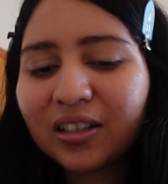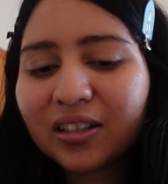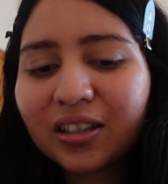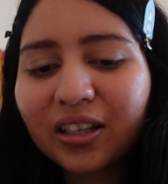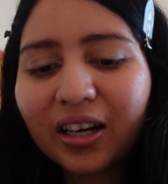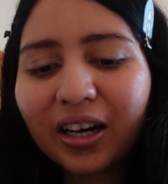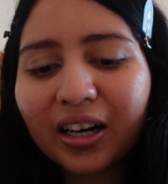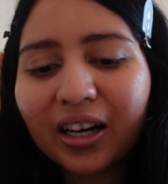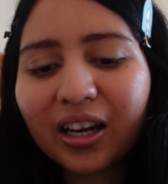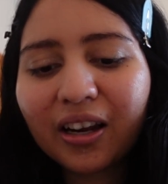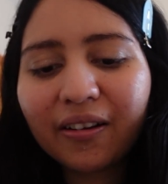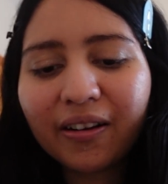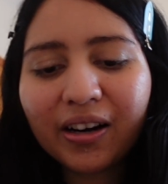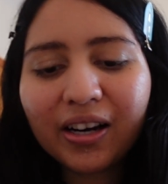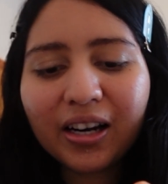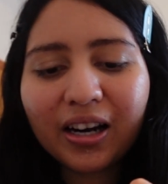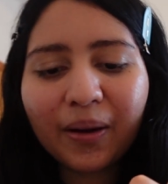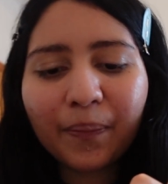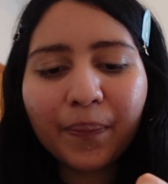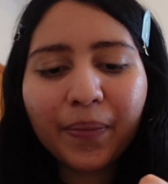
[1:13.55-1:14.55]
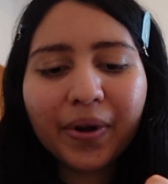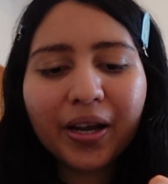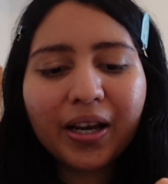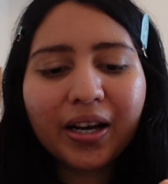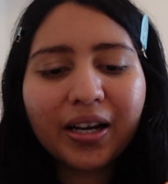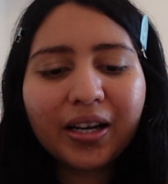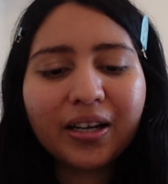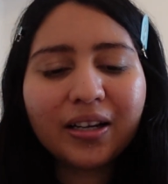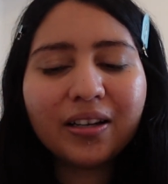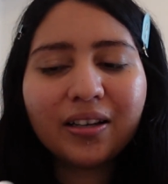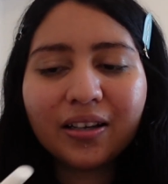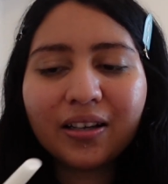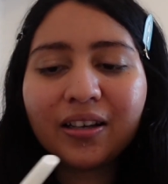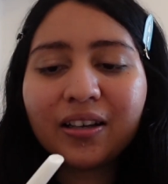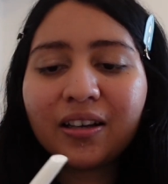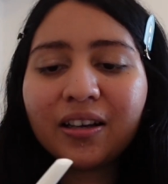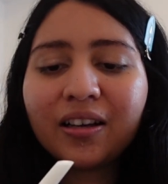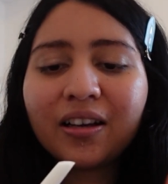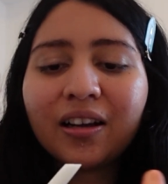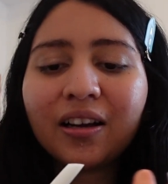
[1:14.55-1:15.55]
¿Será que vale la pena?
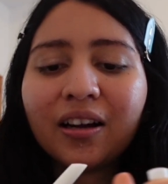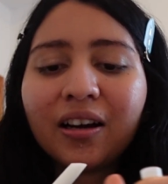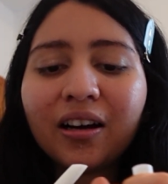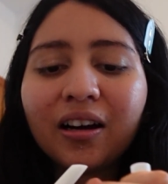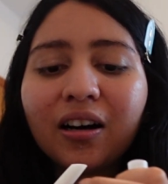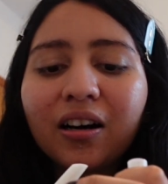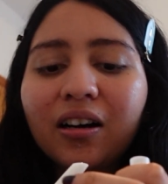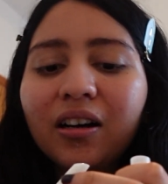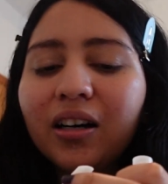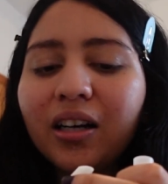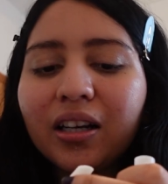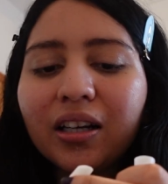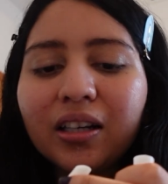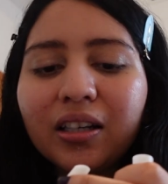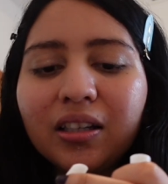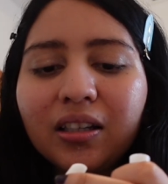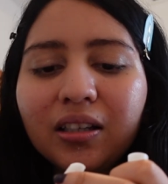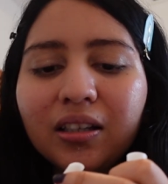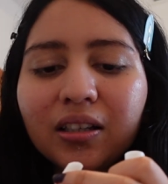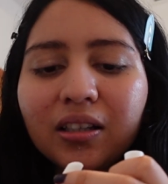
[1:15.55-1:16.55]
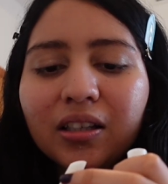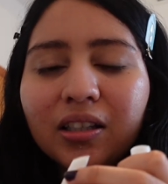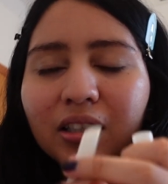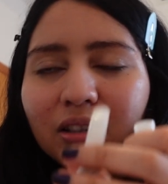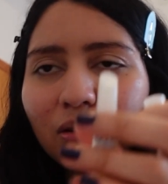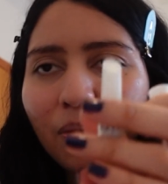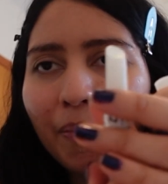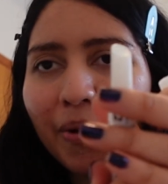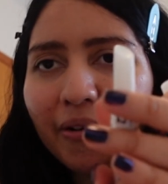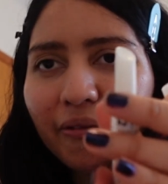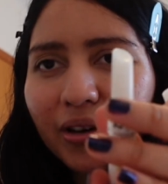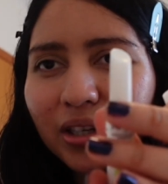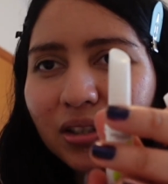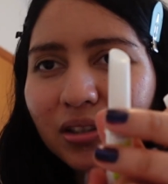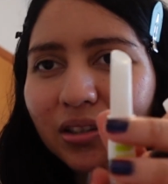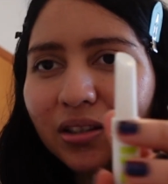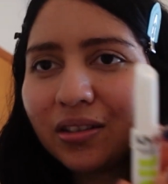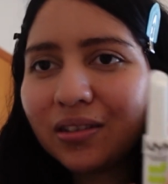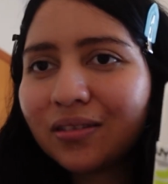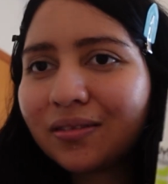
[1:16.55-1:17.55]
Ok, es súper
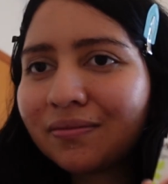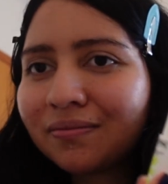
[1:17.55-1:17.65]
fácil.